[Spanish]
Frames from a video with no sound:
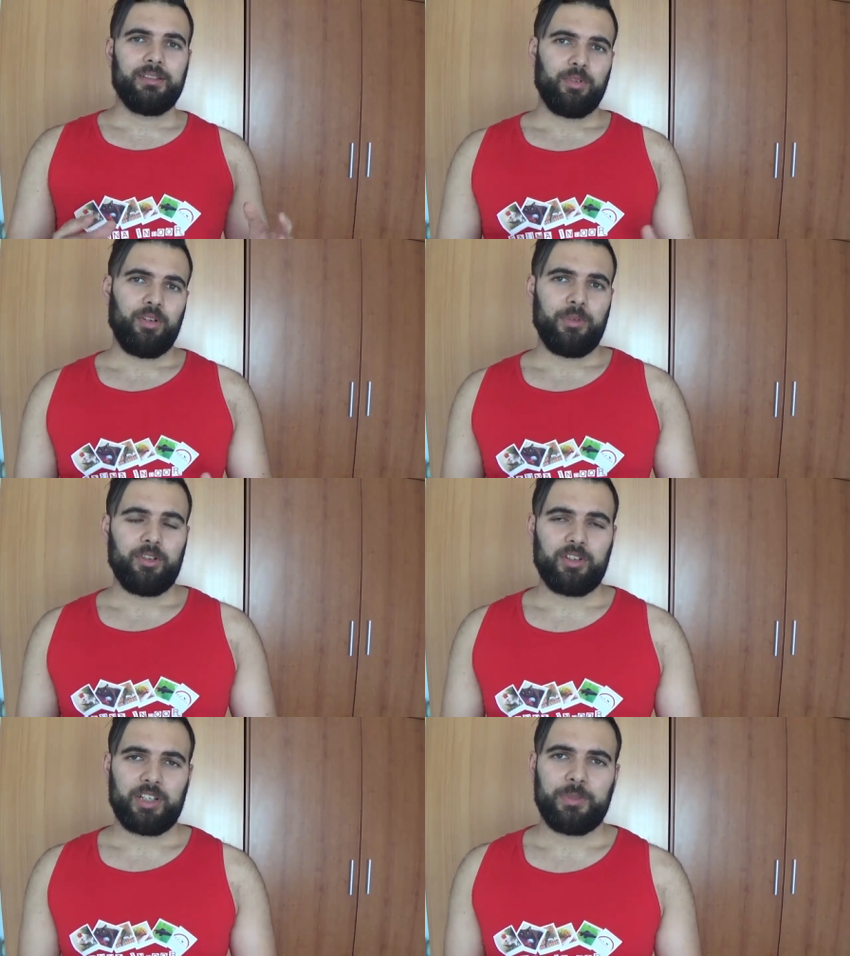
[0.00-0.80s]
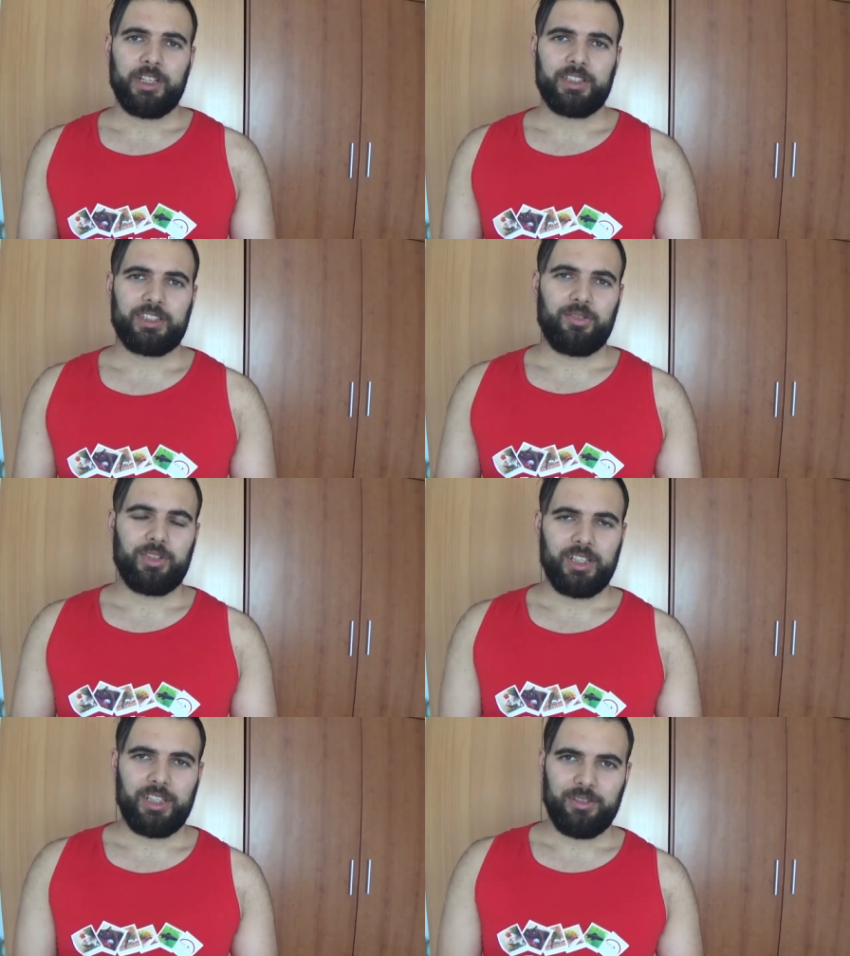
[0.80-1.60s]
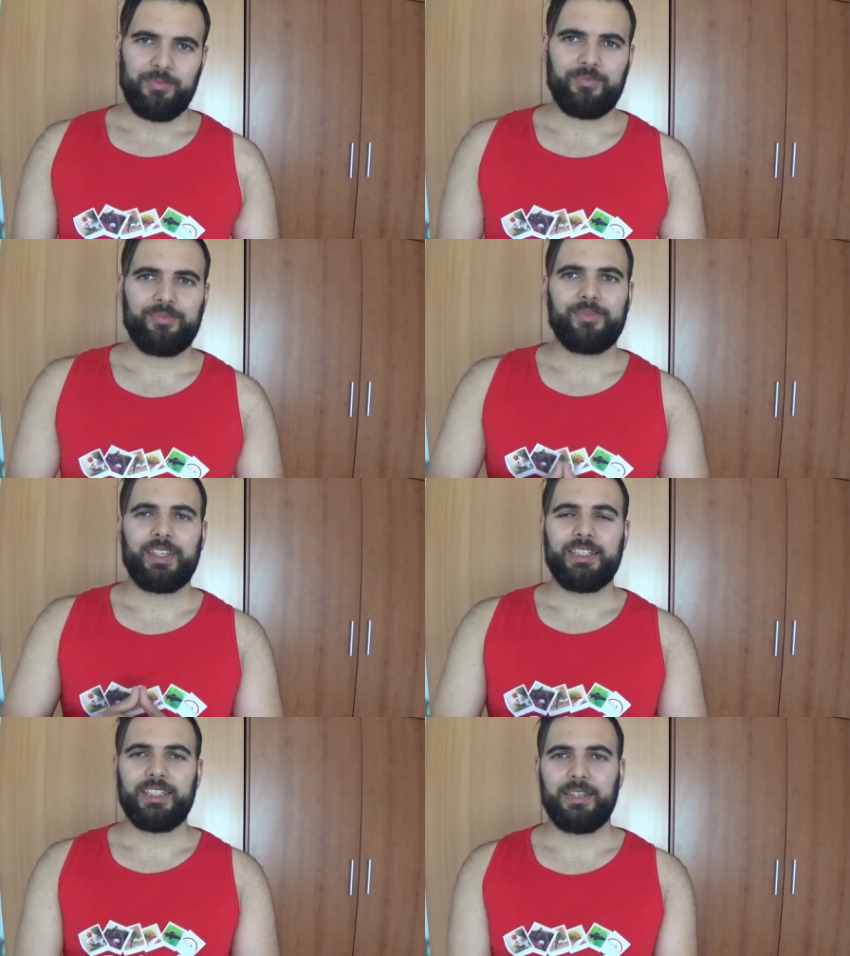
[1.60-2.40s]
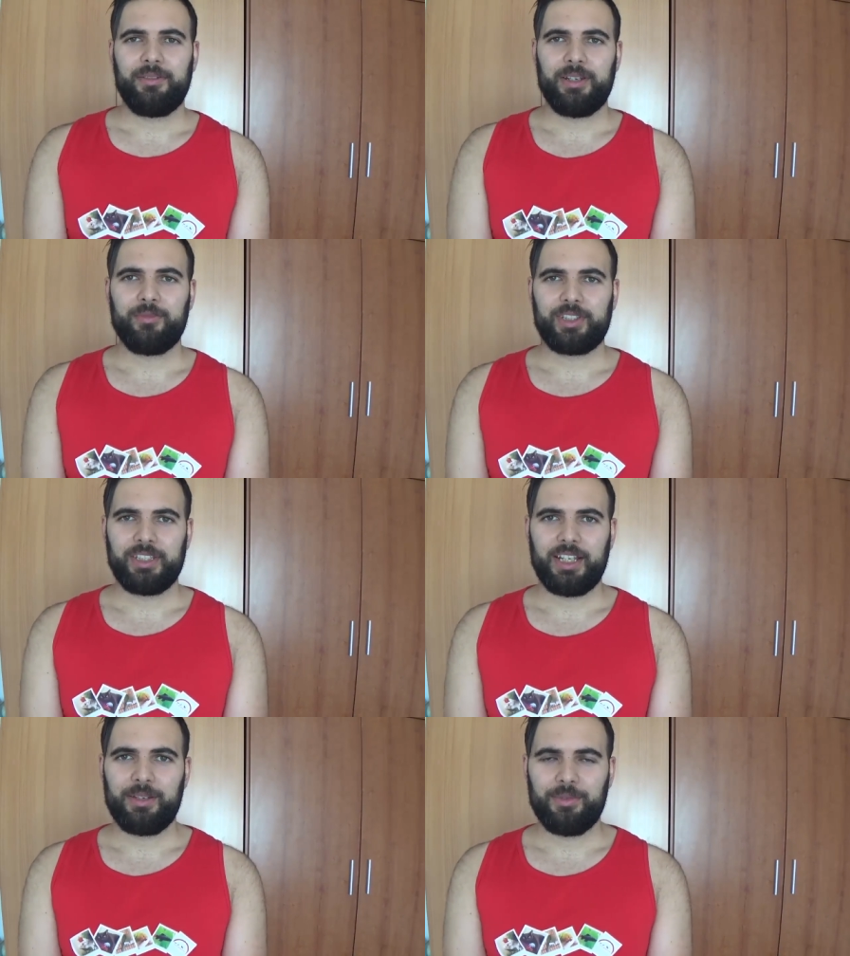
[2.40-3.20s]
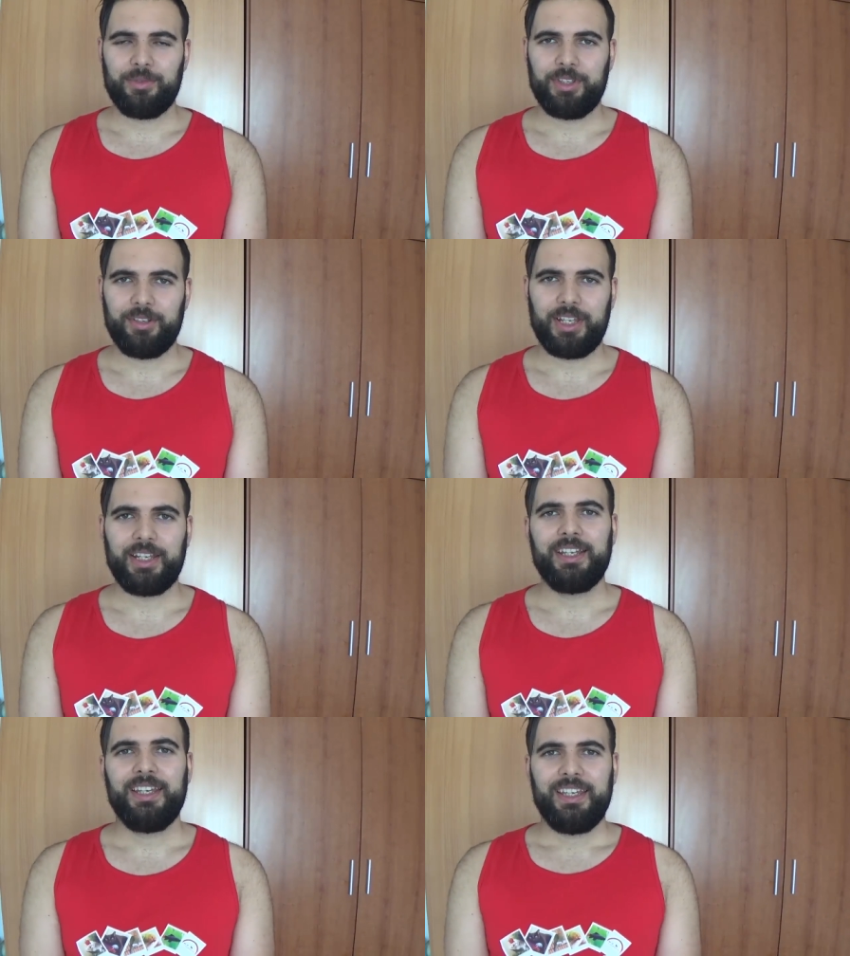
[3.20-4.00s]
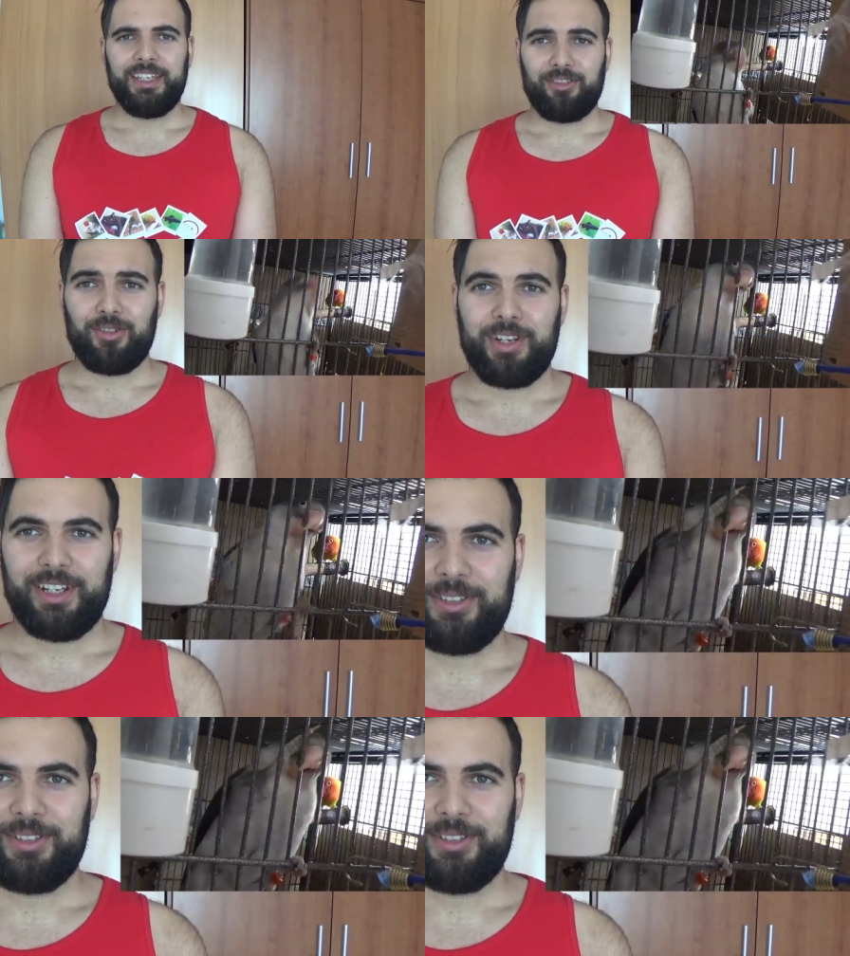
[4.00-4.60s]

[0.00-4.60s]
por lo menos las parejas que yo he tenido. Así que veremos qué tal evoluciona y os lo iré